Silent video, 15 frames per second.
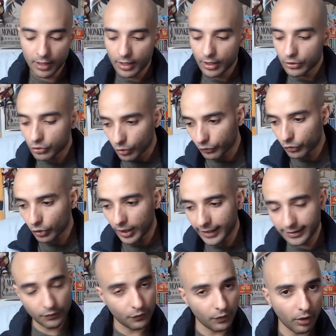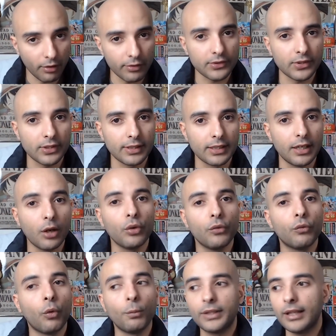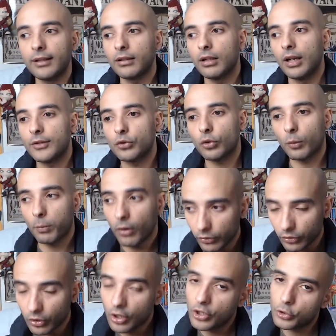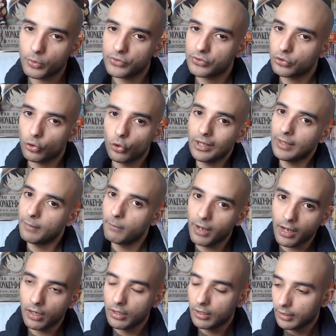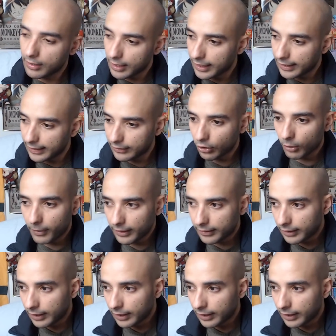Sauf que la différence, là où ils vont peut-être la surprendre, je pense que Emma, Ray et Norman,